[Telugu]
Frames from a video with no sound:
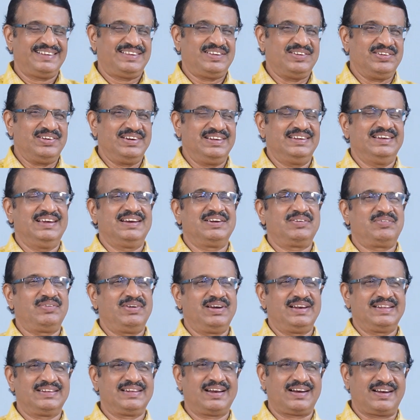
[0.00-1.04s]
సో నిజానికి
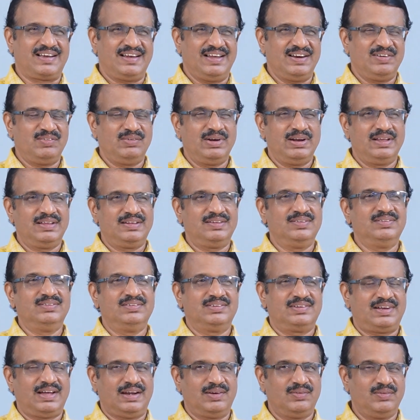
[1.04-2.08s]
వీళ్ళిద్దరు కలవలేదు
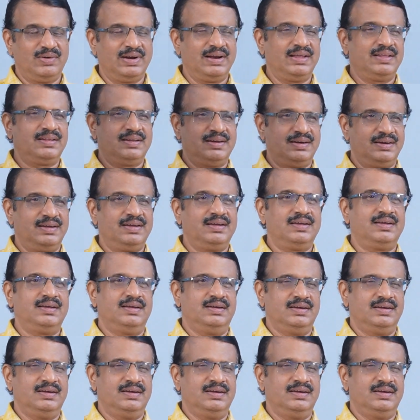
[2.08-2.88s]
కలవలేదని